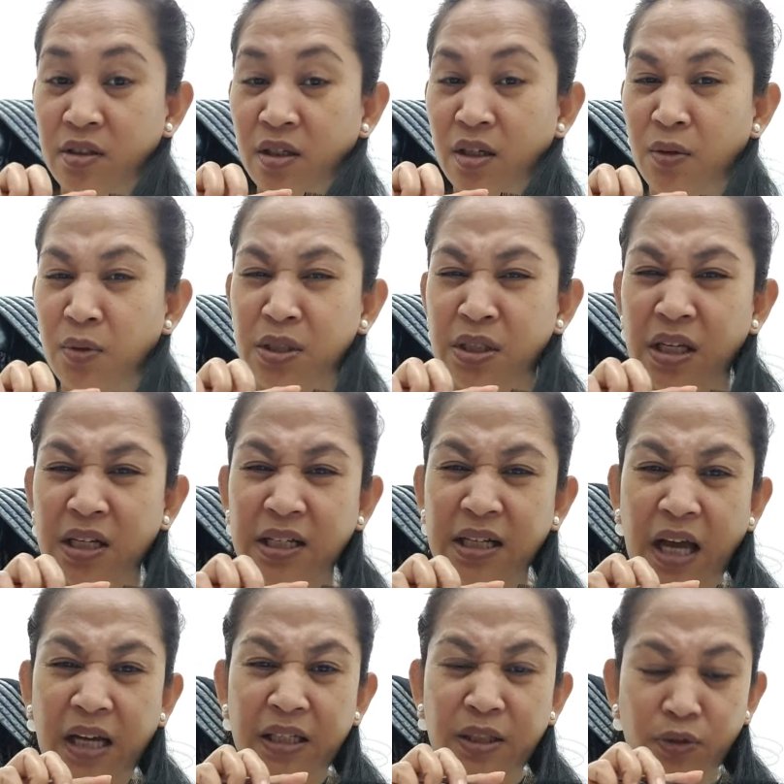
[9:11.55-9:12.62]
Iwan saan ang
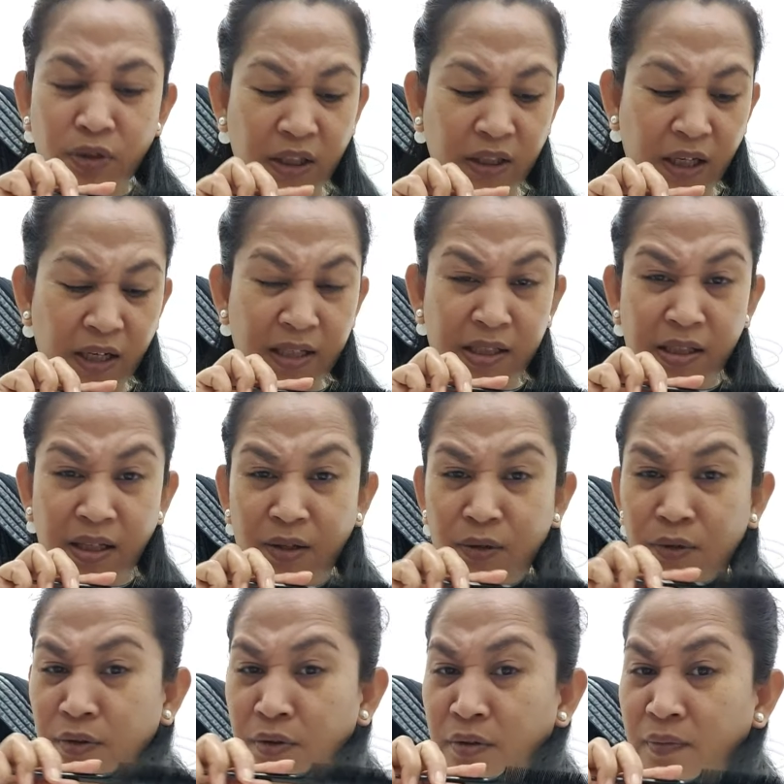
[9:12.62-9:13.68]
galing yung satanas na
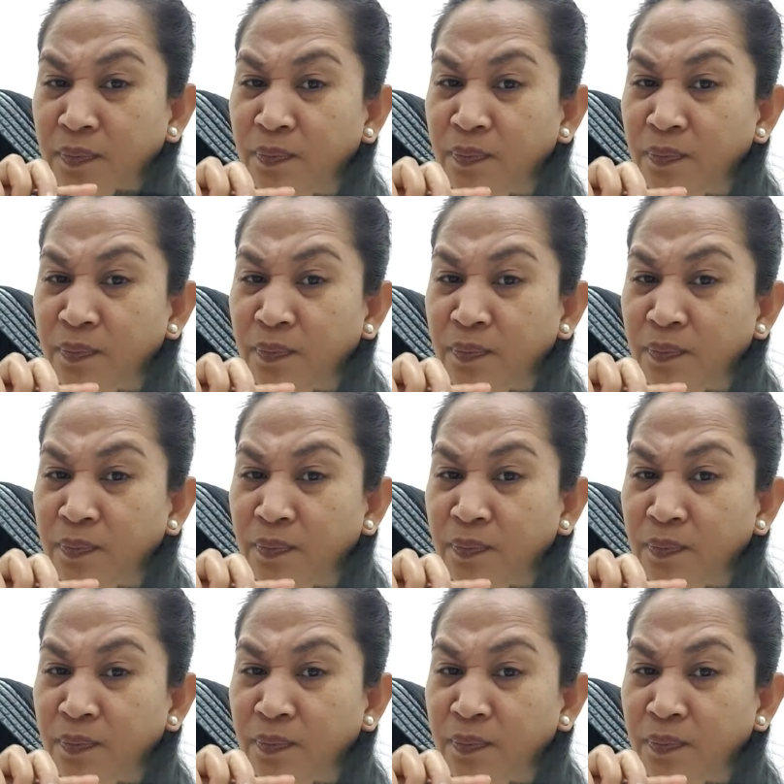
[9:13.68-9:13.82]
yon